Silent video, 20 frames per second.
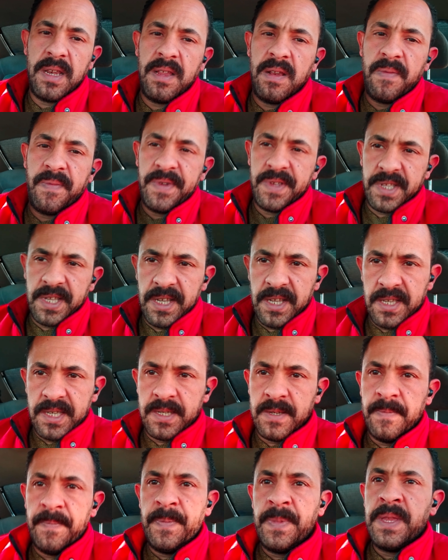
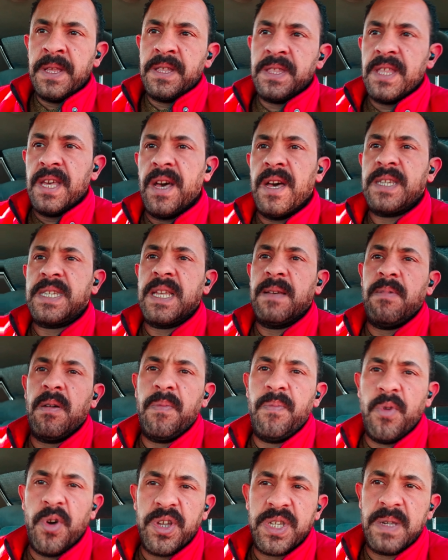للفتيس ده
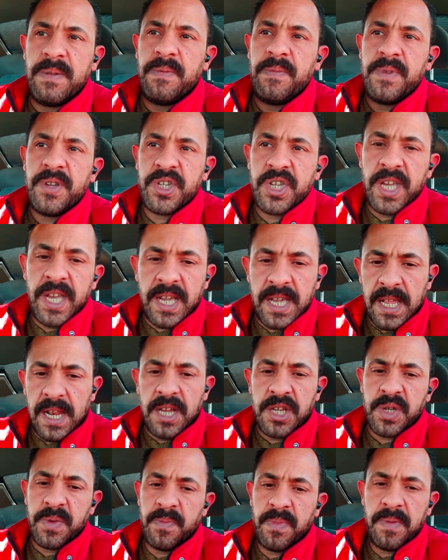سبب معظم المشاكل
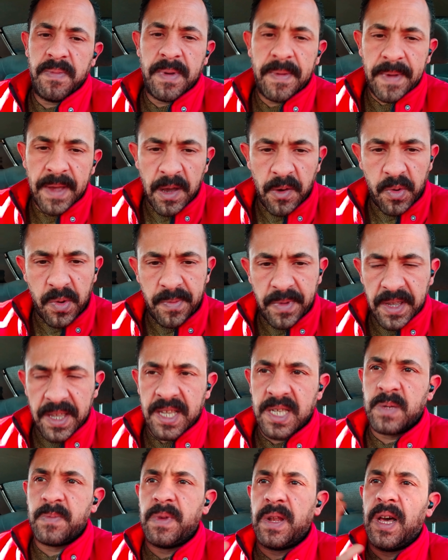عشان بيبقى مهوي من
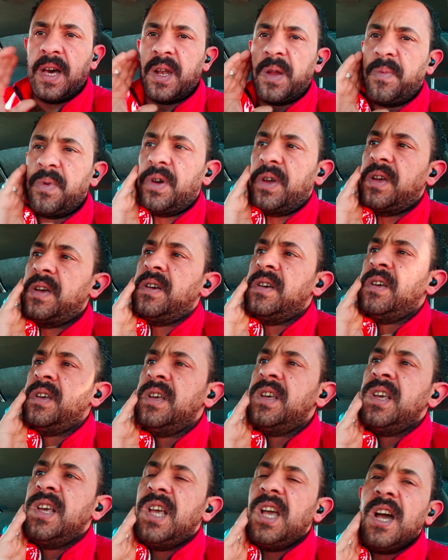جسم العربيه
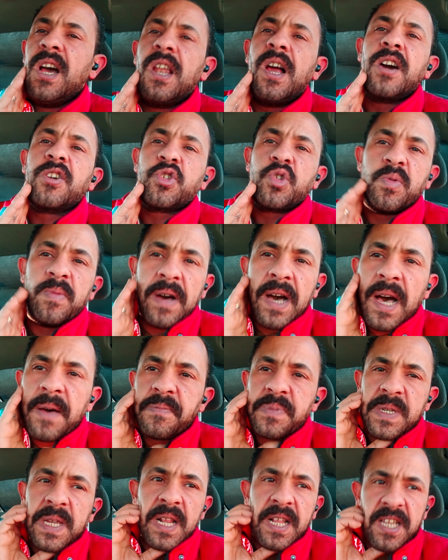ايه علاقته بقى
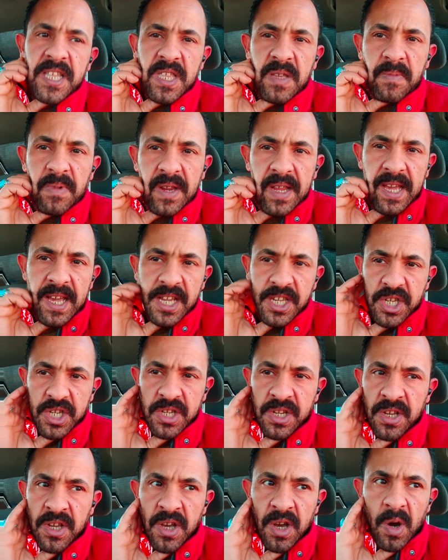بسلك
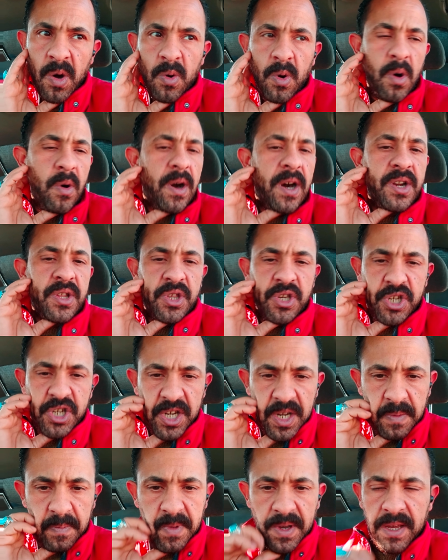الدبرياش هو وارض
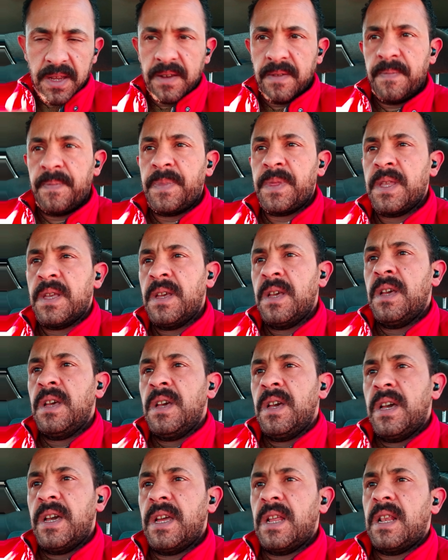الشكمان
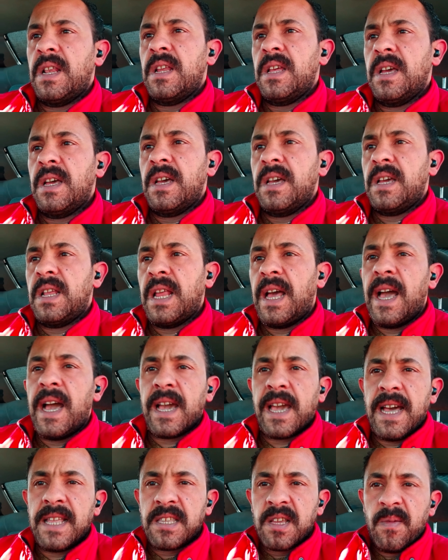
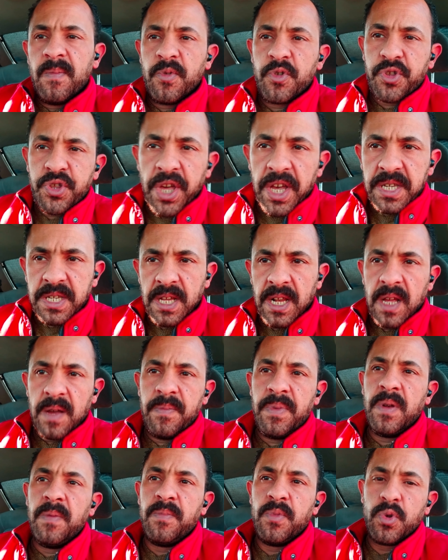الحاجات المتصله
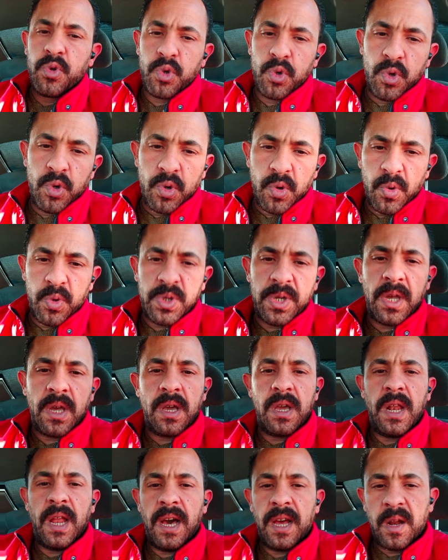بالموتور
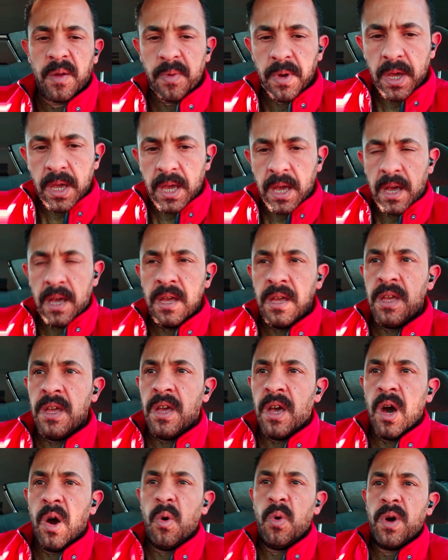وصاج العربيه
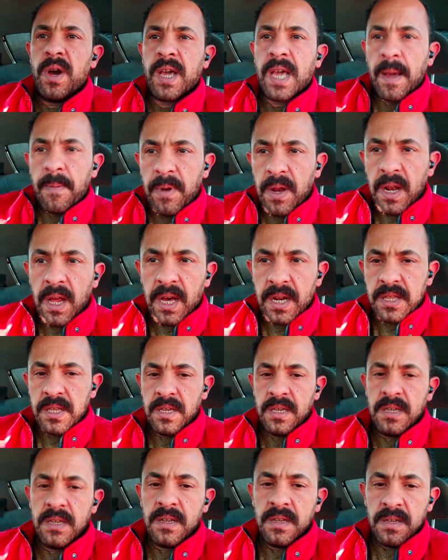هو كابل
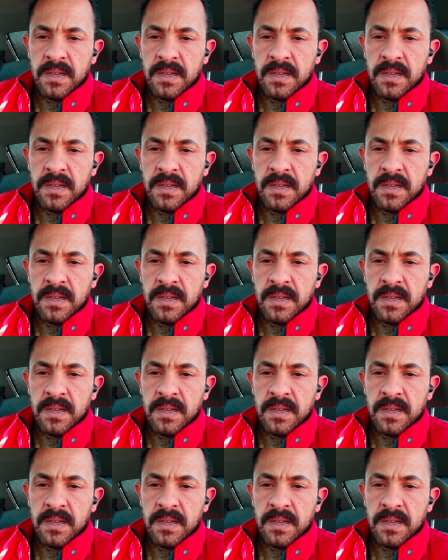الارضي